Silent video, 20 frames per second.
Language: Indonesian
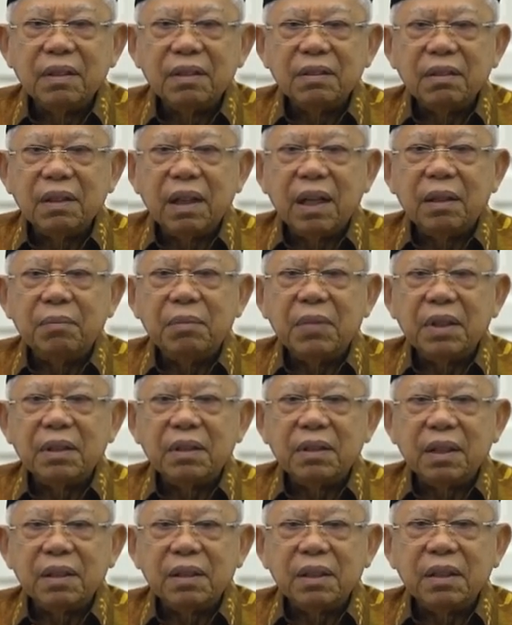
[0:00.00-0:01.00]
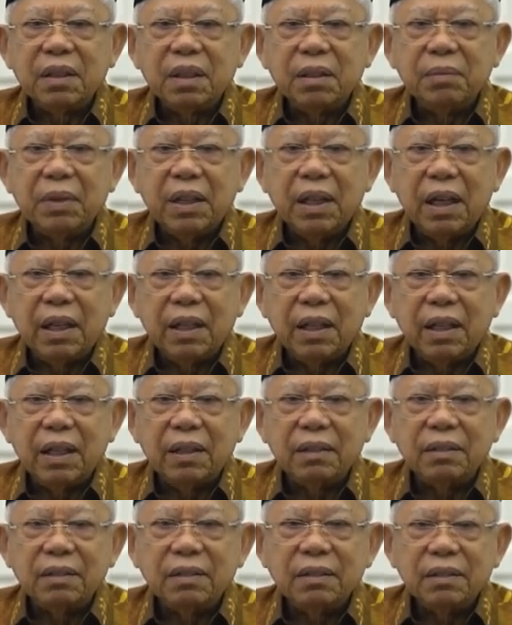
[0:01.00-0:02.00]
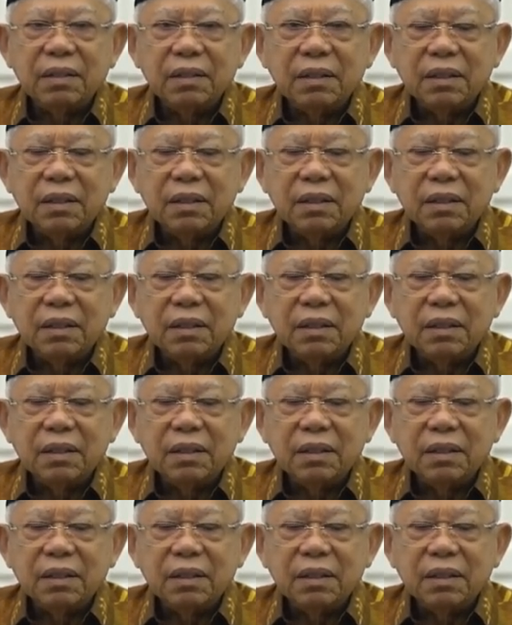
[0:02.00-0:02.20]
Selamat atas kemenangan